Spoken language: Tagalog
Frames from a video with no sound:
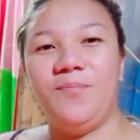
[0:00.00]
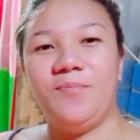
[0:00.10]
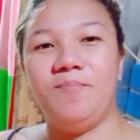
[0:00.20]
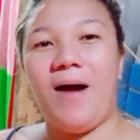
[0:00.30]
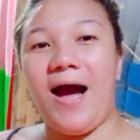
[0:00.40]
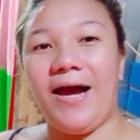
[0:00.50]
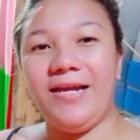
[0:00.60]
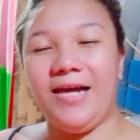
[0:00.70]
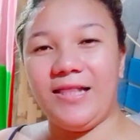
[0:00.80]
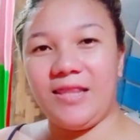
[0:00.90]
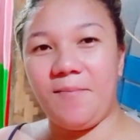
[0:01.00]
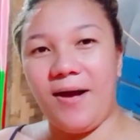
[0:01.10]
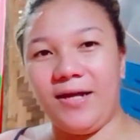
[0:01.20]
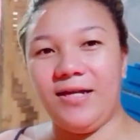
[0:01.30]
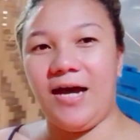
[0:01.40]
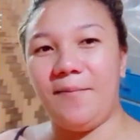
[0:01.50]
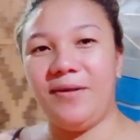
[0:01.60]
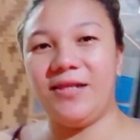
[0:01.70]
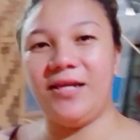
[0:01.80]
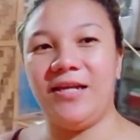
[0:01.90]
bahay ni Auntie Maggie na
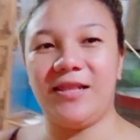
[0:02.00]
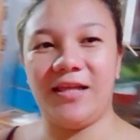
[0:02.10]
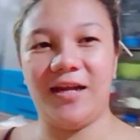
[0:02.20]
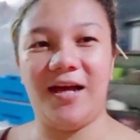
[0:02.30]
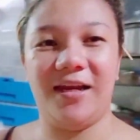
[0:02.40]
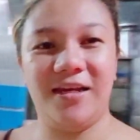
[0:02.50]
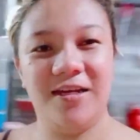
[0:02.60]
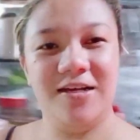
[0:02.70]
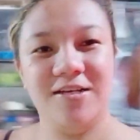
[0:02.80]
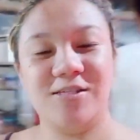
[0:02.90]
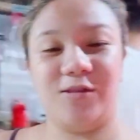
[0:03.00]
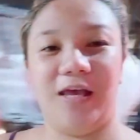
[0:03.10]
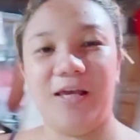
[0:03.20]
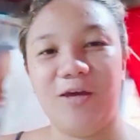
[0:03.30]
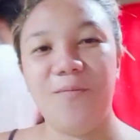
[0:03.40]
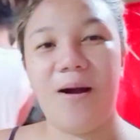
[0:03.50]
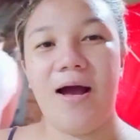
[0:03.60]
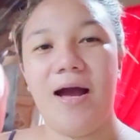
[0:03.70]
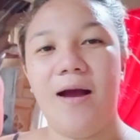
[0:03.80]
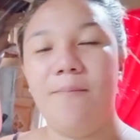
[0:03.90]
aming tinitirhan. So, thank you,
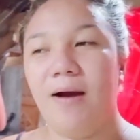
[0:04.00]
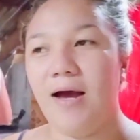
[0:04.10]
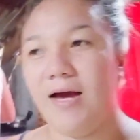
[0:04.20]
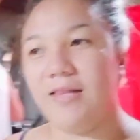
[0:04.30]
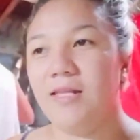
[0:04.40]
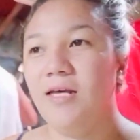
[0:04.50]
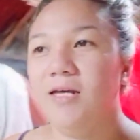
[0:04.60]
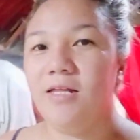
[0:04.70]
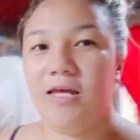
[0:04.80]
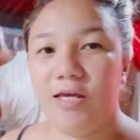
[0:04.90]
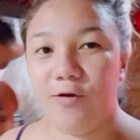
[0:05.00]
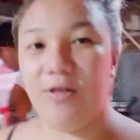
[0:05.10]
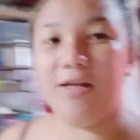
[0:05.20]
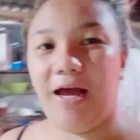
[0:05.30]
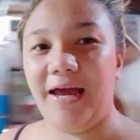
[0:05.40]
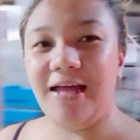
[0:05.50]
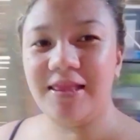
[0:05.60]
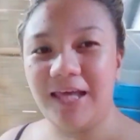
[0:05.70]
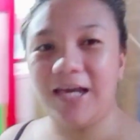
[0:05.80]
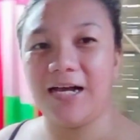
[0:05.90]
Ma'am. At, thank you din kay
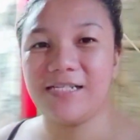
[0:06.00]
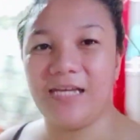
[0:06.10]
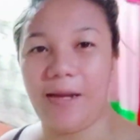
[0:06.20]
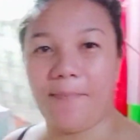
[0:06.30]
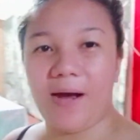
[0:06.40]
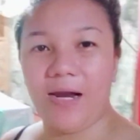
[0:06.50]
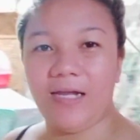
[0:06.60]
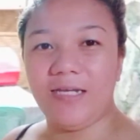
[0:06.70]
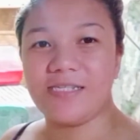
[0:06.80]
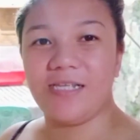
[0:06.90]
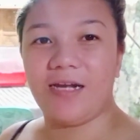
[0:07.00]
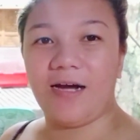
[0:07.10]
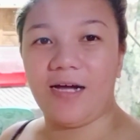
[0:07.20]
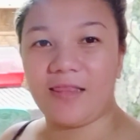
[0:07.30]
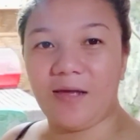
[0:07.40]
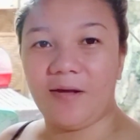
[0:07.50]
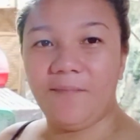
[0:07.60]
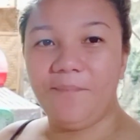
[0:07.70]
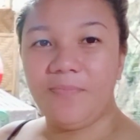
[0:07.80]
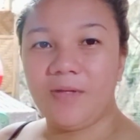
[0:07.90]
Auntie kasi napakalinis na ng ating
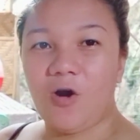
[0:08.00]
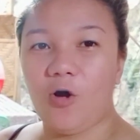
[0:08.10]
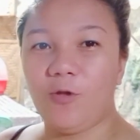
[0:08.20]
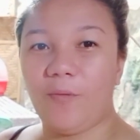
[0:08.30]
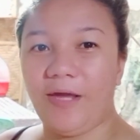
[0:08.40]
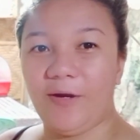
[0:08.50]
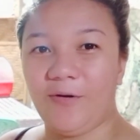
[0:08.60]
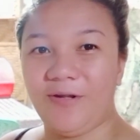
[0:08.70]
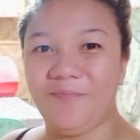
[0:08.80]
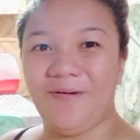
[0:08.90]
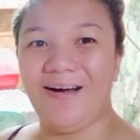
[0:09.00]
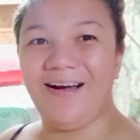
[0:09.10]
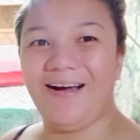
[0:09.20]
hallway, o, oh, ba diba?